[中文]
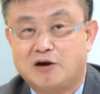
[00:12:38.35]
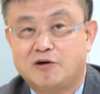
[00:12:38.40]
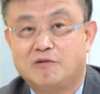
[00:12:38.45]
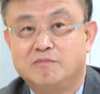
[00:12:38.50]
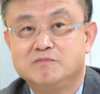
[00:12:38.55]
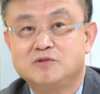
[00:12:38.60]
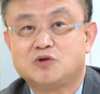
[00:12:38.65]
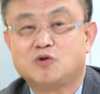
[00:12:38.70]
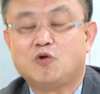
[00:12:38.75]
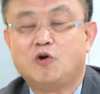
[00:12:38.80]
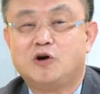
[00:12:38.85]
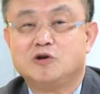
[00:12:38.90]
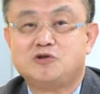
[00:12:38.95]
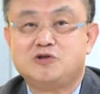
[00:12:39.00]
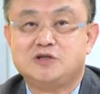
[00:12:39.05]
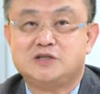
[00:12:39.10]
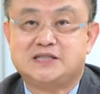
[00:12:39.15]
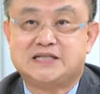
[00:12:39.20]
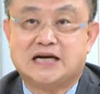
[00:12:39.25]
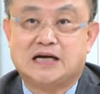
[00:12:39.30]
我们过
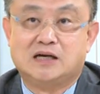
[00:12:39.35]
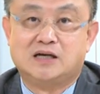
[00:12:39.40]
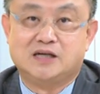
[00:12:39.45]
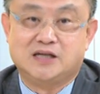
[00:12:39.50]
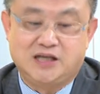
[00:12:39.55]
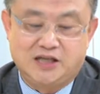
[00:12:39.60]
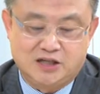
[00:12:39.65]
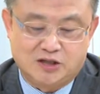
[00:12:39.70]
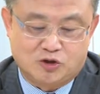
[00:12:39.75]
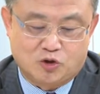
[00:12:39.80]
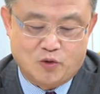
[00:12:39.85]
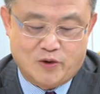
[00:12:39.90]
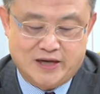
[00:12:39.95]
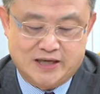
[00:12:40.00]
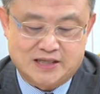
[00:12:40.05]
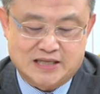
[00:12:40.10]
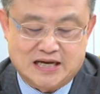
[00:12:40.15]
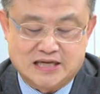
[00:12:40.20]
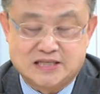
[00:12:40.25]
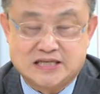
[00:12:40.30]
去讲了一
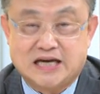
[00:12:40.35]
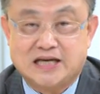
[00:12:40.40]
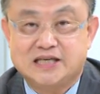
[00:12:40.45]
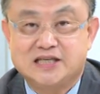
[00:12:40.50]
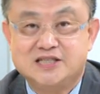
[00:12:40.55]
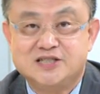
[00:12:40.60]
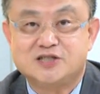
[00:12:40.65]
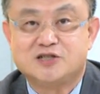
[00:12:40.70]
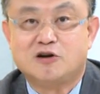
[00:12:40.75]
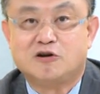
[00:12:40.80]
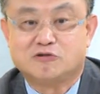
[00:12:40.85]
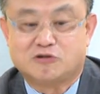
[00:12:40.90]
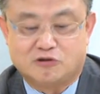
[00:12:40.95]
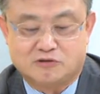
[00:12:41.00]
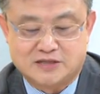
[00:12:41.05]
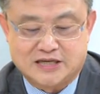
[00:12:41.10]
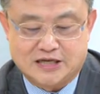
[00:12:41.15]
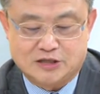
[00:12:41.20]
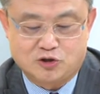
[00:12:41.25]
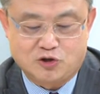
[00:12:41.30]
堆，大家营收都
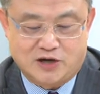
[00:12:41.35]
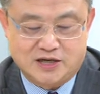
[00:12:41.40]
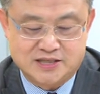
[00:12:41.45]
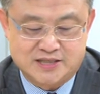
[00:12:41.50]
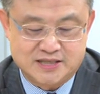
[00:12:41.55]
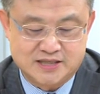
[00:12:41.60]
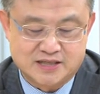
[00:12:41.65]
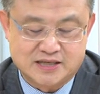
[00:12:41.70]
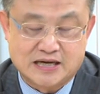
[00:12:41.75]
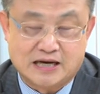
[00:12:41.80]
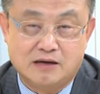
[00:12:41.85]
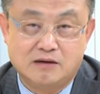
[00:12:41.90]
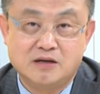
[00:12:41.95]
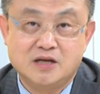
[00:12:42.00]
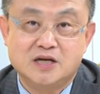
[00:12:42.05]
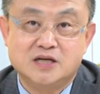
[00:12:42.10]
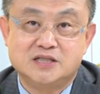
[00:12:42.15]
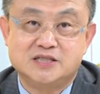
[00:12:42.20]
在创新高，